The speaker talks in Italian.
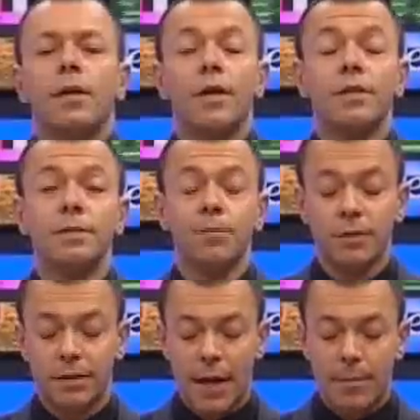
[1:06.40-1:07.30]
E ora ci
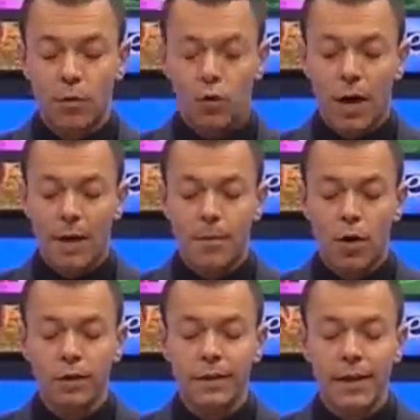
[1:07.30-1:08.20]
spostiamo a
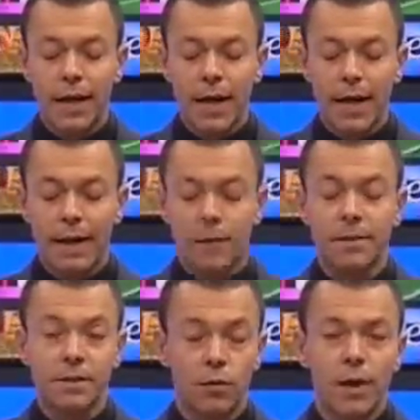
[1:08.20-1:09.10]
Modena e
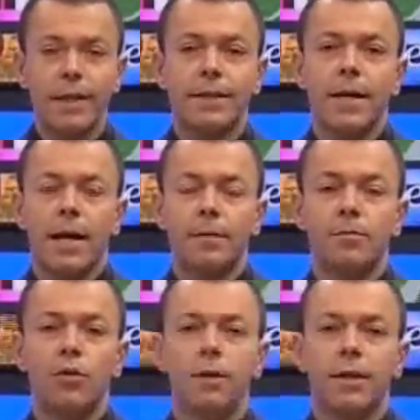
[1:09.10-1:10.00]
allarme sicurezza in
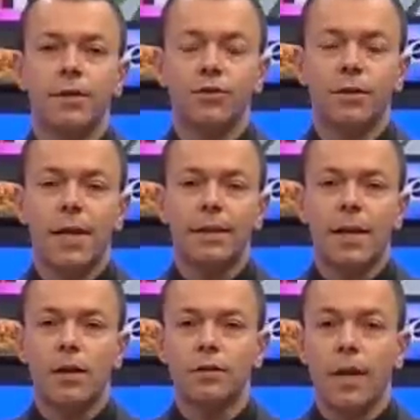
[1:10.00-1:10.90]
molte città
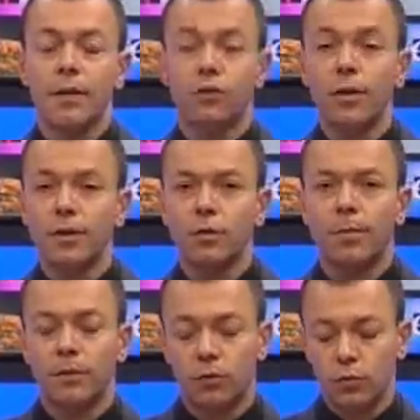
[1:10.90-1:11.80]
della nostra regione,
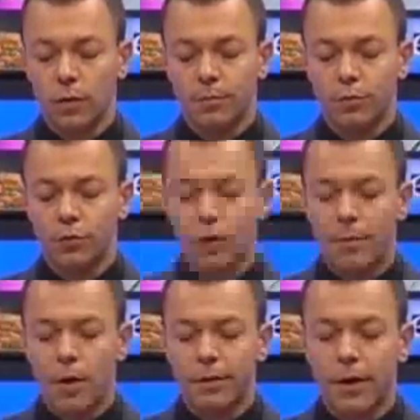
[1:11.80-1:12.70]
soprattutto appunto
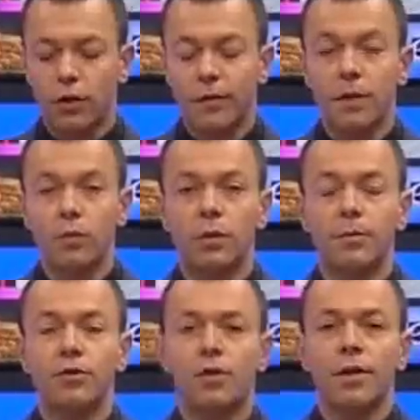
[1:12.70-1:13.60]
a Modena dove negli
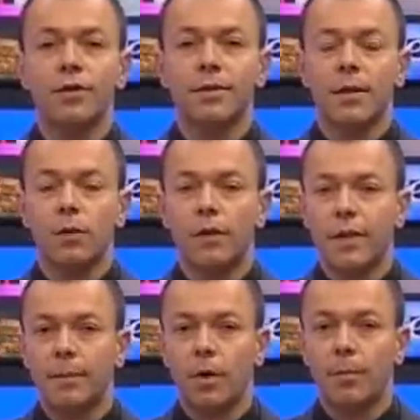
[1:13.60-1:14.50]
ultimi giorni c'è stata una
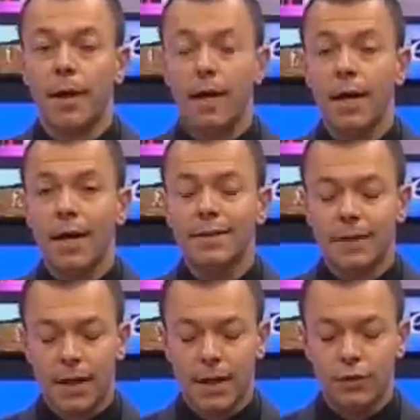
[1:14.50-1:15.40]
vera e propria
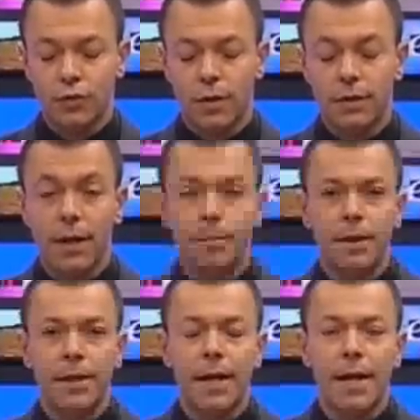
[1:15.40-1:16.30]
escalation di
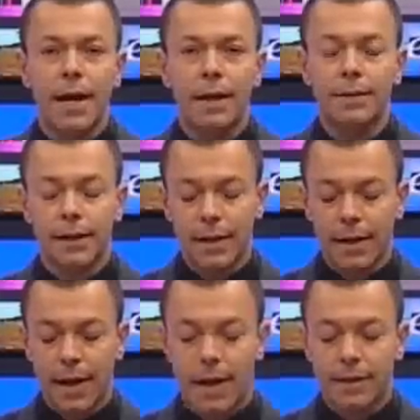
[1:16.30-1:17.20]
rapine e altri
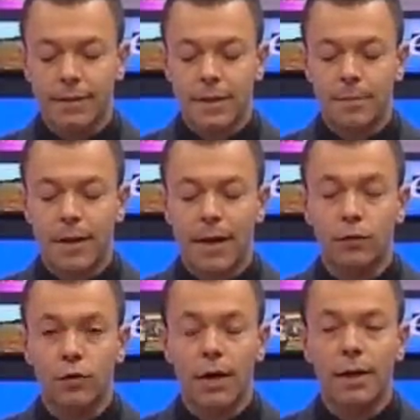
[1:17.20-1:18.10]
reati. Se ne è
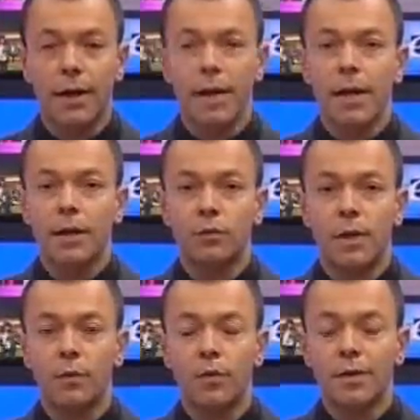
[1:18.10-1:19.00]
parlato anche in
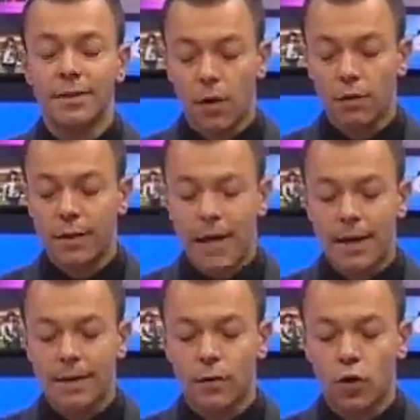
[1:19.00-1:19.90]
una riunione
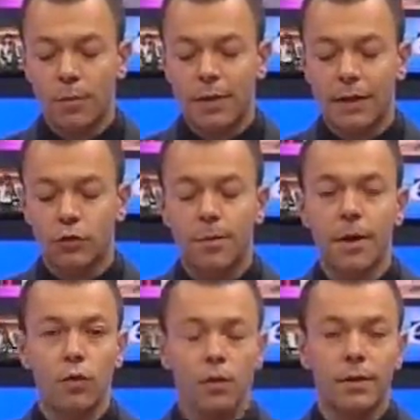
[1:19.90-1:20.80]
straordinaria del Comitato
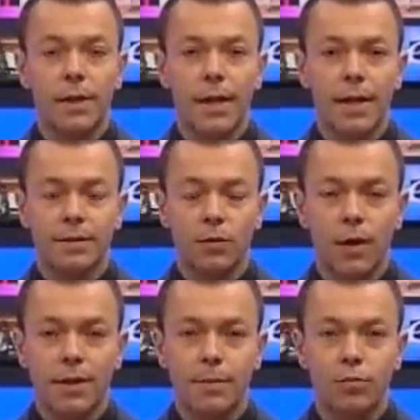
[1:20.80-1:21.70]
per l'Ordine e la
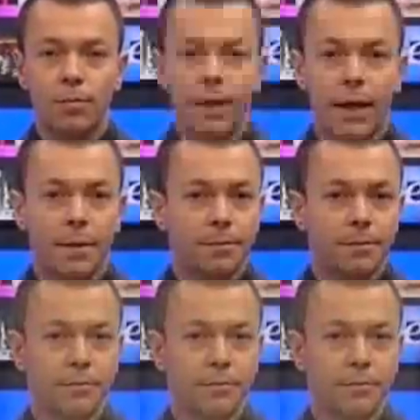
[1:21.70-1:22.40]
Sicurezza Pubblica.